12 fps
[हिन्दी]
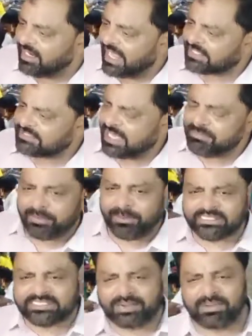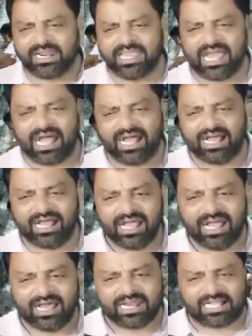रास्ते में बच्चा मर गया
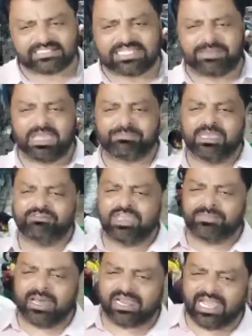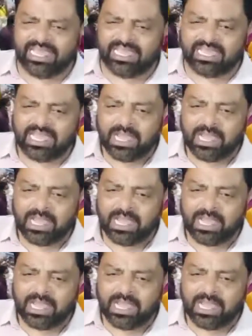रास्ते में बीवी मर गई